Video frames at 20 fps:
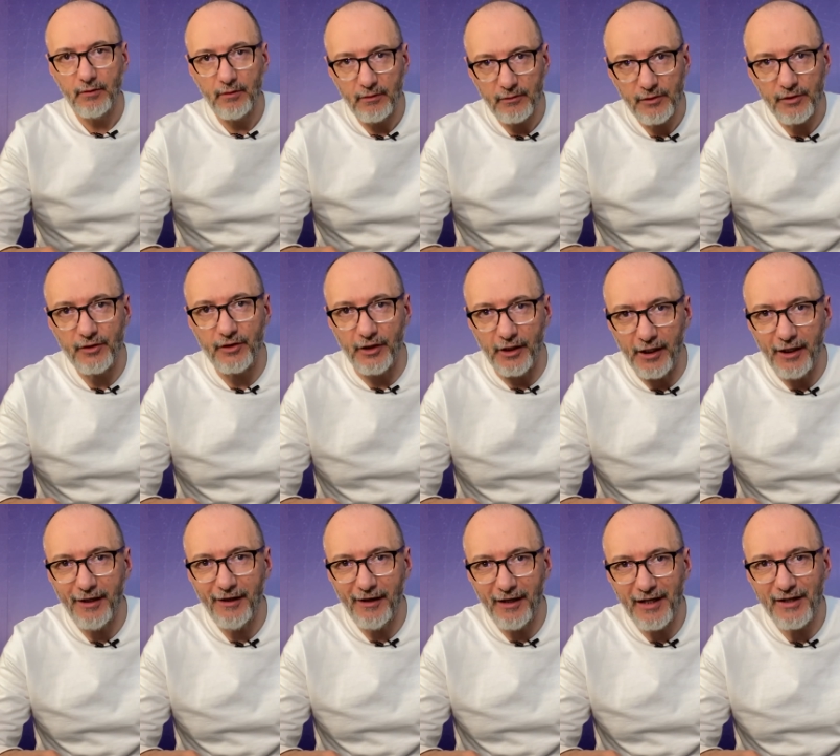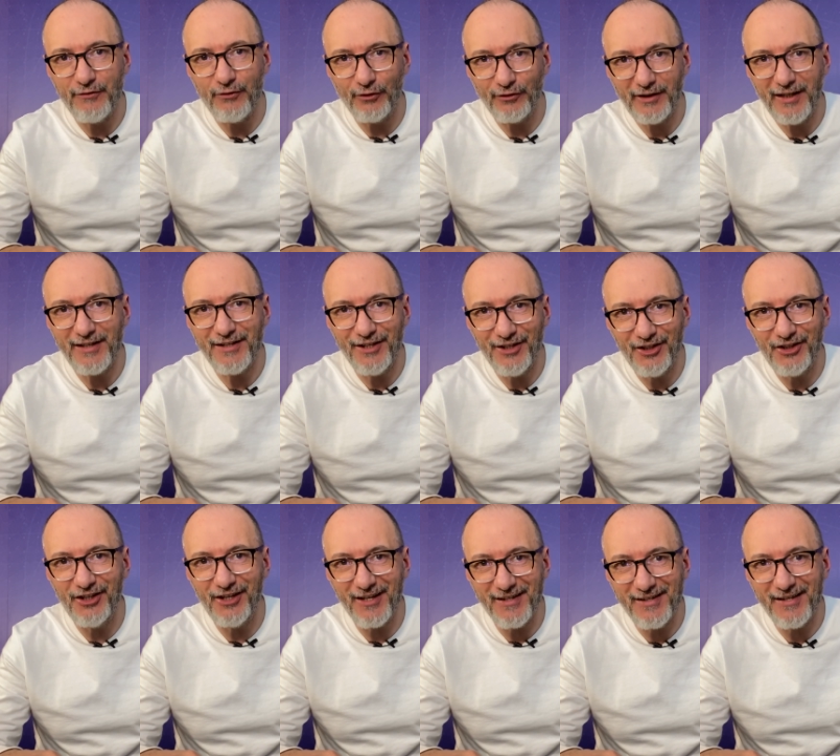Sim, eles vão
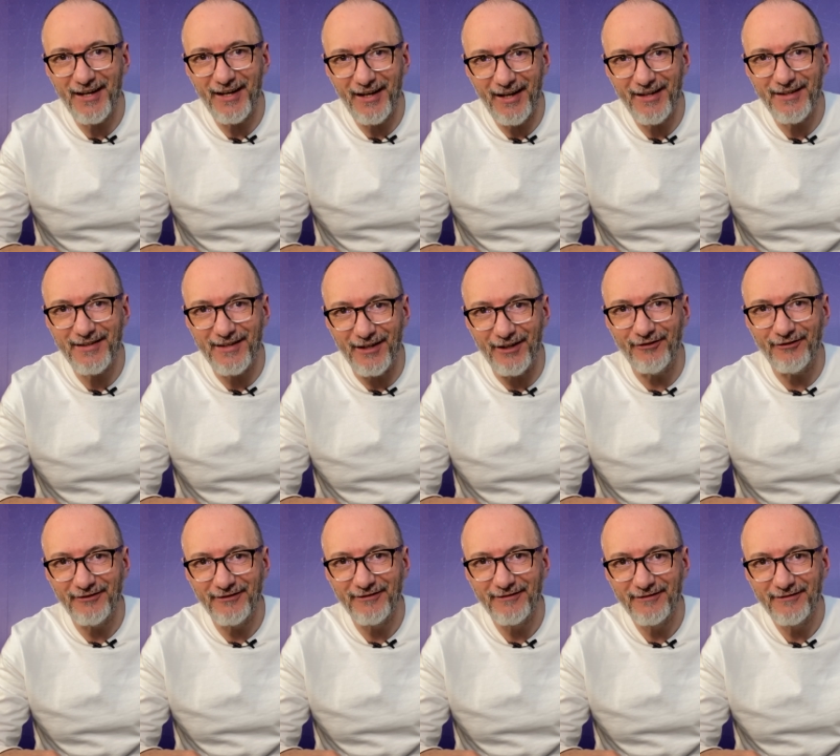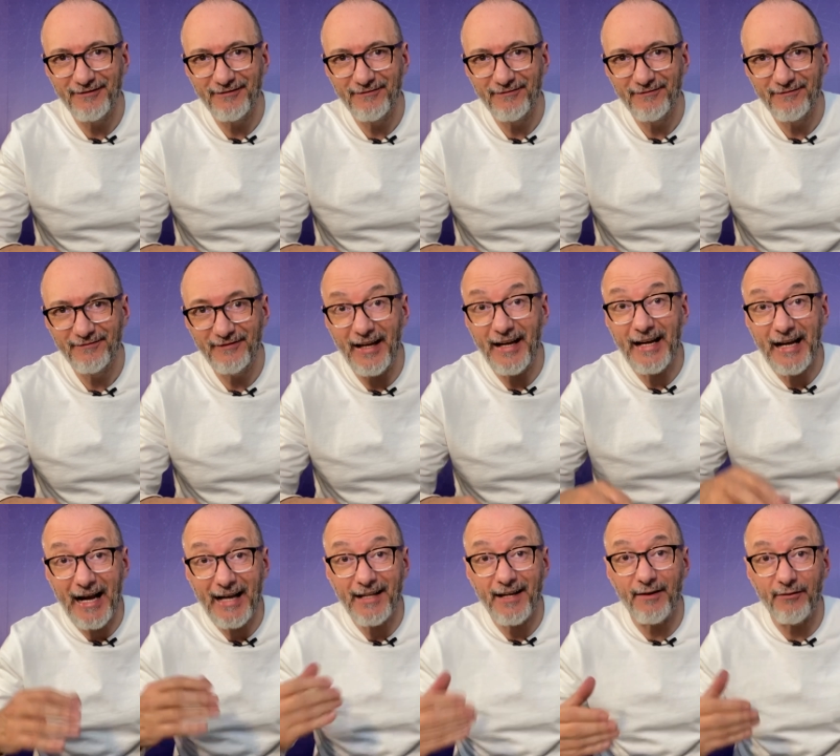decidir essa eleição tem
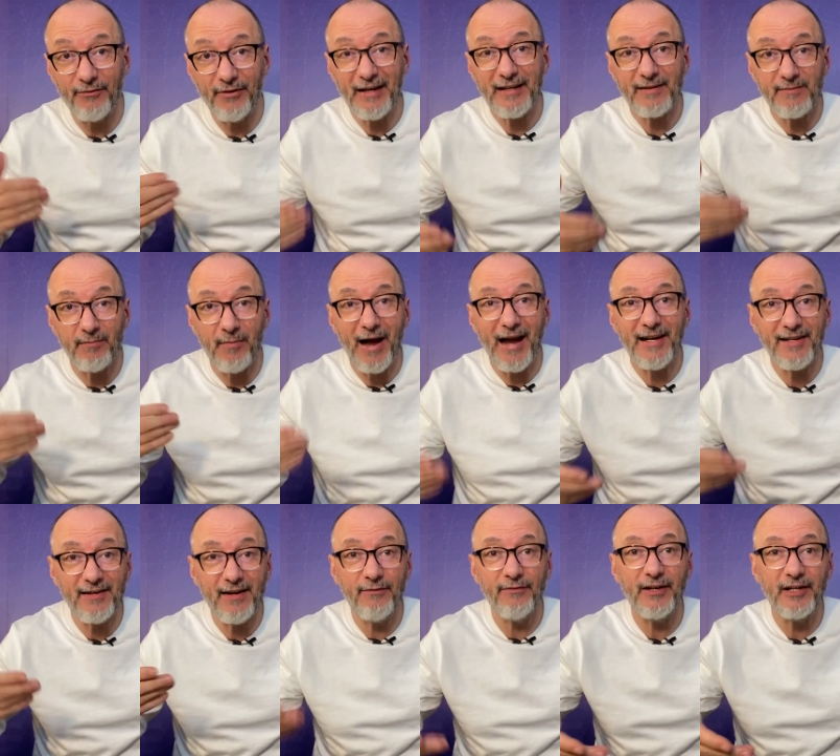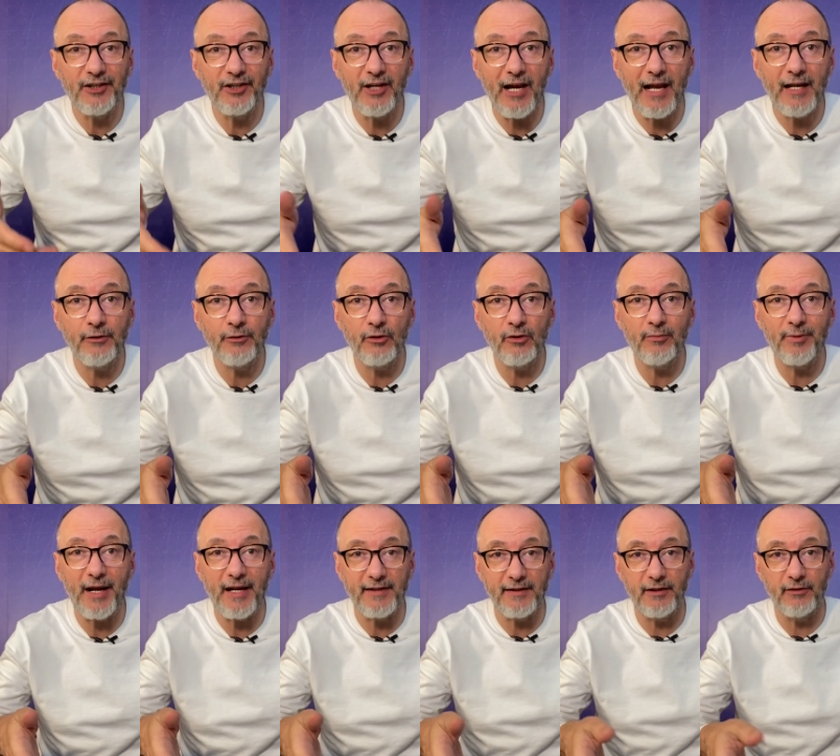cada vez mais evangélico no
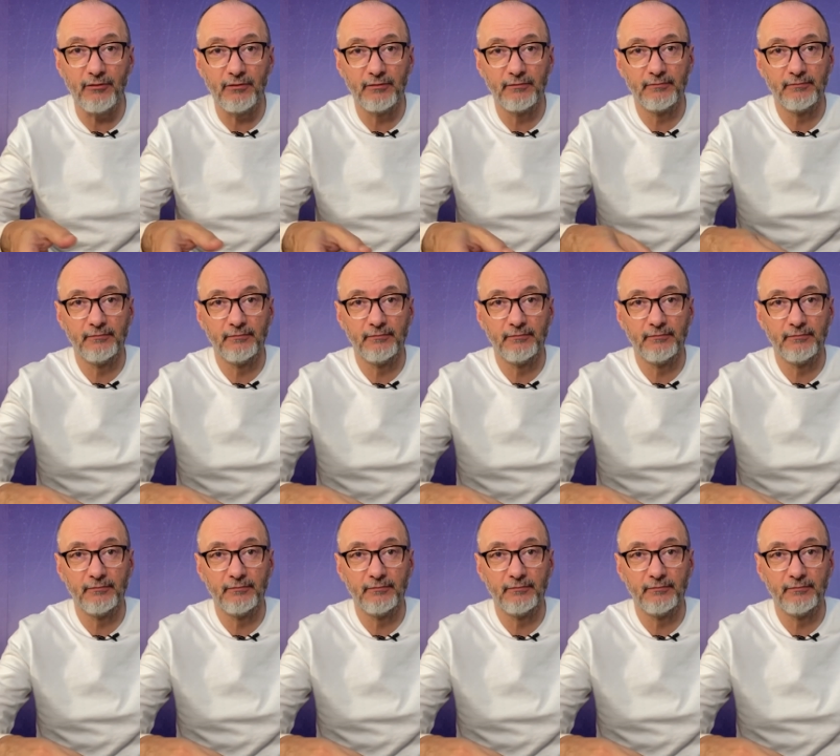Brasil.